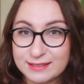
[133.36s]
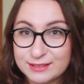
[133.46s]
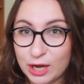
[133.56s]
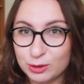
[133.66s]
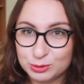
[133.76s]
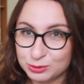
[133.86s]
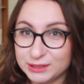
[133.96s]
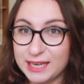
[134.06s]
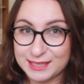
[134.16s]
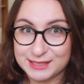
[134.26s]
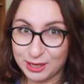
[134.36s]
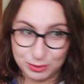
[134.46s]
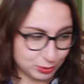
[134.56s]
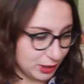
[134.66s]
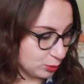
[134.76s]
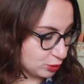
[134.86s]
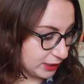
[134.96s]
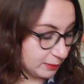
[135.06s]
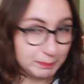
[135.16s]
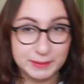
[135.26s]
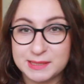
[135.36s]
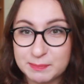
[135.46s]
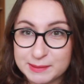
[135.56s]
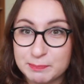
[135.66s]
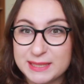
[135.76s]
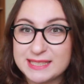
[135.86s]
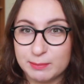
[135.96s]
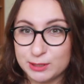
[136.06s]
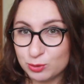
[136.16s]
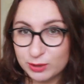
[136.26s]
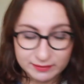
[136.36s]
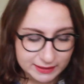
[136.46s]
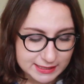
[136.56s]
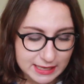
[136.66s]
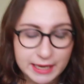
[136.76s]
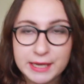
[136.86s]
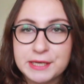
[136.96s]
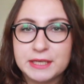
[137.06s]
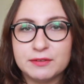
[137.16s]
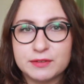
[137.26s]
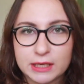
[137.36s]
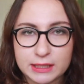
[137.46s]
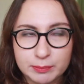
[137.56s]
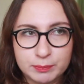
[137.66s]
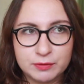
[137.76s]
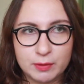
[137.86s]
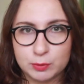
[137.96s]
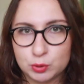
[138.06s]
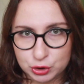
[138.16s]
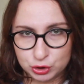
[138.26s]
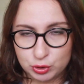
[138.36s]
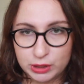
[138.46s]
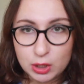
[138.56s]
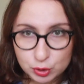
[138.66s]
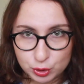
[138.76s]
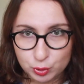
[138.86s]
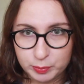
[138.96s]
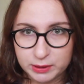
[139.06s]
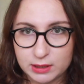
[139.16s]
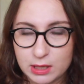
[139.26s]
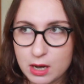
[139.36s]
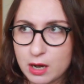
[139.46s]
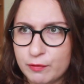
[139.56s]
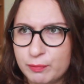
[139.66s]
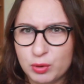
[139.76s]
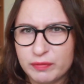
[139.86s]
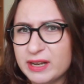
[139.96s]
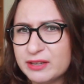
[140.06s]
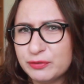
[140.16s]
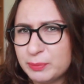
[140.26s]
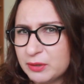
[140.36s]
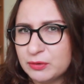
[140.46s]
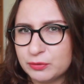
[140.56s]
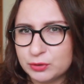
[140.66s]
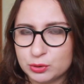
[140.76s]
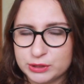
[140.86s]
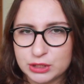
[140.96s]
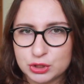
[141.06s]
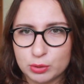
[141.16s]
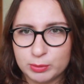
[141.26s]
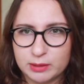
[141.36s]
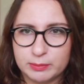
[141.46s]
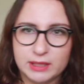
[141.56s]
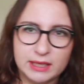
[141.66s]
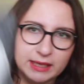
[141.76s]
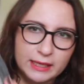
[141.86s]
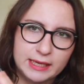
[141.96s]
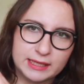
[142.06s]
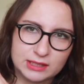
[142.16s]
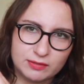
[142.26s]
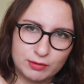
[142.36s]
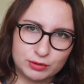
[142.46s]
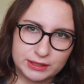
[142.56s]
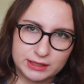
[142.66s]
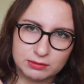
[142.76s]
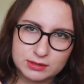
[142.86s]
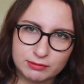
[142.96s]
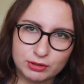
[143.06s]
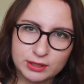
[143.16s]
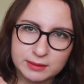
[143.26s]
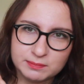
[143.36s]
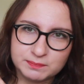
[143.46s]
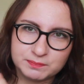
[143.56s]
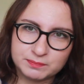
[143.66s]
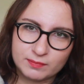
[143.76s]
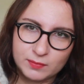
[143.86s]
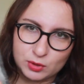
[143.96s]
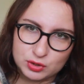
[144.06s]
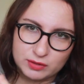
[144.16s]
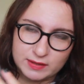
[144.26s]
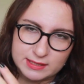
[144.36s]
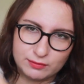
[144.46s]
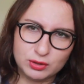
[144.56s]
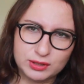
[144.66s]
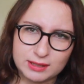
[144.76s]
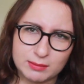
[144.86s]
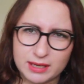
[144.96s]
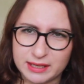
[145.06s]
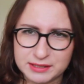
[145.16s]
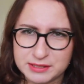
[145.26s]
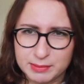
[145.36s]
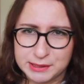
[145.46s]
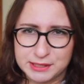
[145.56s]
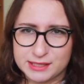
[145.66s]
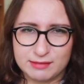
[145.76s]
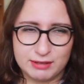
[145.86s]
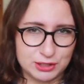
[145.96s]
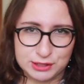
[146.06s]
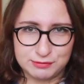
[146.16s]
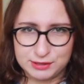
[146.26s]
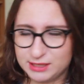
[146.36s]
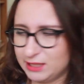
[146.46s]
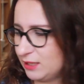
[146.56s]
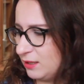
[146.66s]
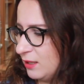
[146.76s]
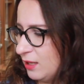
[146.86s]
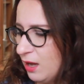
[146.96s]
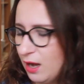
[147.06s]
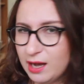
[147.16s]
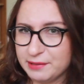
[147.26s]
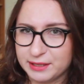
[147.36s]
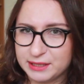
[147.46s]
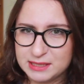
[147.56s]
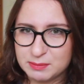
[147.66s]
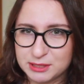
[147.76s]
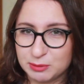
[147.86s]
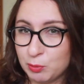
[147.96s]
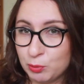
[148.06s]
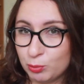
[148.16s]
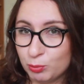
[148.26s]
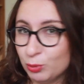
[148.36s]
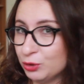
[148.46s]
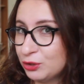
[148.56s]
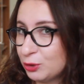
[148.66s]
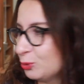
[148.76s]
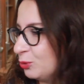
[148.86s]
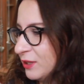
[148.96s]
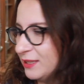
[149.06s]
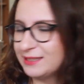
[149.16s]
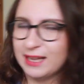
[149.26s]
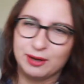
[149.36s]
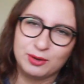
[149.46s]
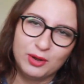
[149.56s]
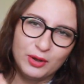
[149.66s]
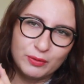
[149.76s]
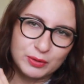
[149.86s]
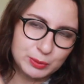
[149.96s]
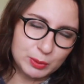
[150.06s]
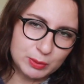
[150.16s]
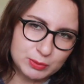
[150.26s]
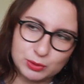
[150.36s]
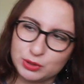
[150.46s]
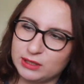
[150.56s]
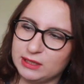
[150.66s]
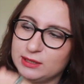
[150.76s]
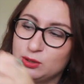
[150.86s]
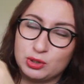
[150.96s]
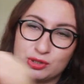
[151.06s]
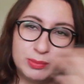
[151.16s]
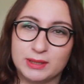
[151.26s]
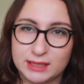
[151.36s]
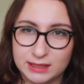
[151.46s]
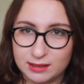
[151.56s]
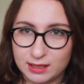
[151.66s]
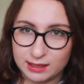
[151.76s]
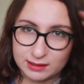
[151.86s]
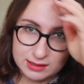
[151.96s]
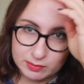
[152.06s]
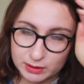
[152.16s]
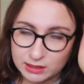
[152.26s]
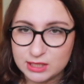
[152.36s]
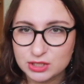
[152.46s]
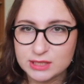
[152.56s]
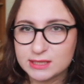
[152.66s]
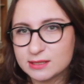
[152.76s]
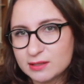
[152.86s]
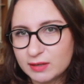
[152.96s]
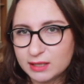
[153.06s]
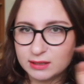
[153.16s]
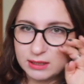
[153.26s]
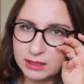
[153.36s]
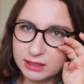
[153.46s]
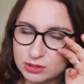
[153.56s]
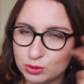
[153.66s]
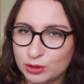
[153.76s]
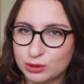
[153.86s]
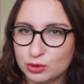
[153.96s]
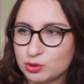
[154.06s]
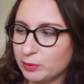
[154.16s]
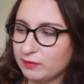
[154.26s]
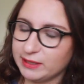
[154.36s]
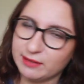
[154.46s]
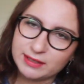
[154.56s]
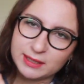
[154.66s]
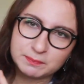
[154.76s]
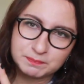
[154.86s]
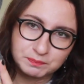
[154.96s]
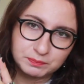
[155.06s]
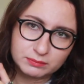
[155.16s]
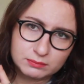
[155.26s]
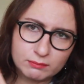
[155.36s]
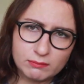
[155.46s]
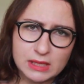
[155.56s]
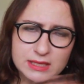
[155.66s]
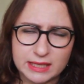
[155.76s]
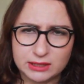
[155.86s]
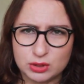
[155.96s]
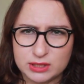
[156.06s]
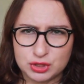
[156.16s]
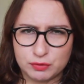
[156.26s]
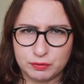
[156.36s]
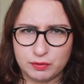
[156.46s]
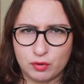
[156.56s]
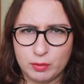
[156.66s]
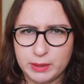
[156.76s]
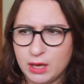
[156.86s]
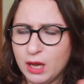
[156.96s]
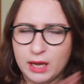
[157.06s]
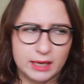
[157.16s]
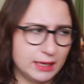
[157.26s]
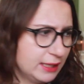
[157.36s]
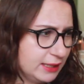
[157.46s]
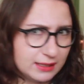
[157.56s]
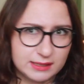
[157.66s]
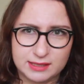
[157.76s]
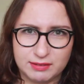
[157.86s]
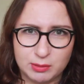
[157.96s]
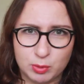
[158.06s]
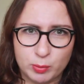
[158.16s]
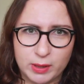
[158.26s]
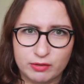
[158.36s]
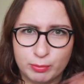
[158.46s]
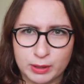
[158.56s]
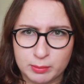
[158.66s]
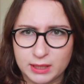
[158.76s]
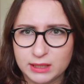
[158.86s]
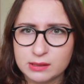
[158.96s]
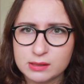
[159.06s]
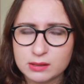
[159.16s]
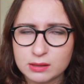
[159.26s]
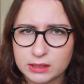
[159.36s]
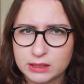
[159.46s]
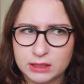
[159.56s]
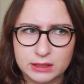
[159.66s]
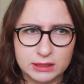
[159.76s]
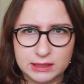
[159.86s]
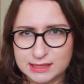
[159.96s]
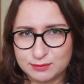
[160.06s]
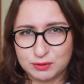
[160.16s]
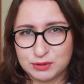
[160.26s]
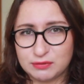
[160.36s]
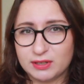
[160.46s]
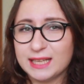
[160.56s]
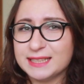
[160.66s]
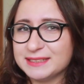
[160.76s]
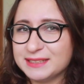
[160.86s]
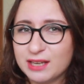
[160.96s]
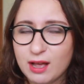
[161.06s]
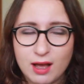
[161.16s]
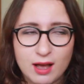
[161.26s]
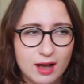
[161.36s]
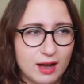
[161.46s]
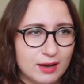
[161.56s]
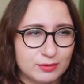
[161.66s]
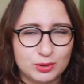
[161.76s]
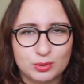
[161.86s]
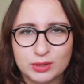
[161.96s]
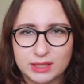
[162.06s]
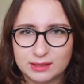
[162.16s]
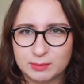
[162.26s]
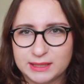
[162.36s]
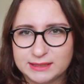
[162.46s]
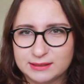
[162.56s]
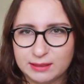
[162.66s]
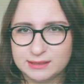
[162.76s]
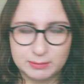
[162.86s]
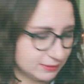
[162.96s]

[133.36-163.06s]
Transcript: знают, я их знаю, куда уже их присобачу, как говорится. И вторые две подушки, что я уже купила а в, буквально в первый или второй день, что мы там были, это два вот таких вот совенка. Тоже два совенка, там какая-то тематика совят сейчас везде, а на Крисмас по-моему, модно, круто, не знаю. В общем, в любом случае, тоже была на них какая-то распродажа на этих совят, и они стоили тоже по 2 еврика. Кстати, кто живет в Европе, э, этих кровати я покупала в праймарке, или если вы живете в Ирландии, а вдруг этот магазин там... Там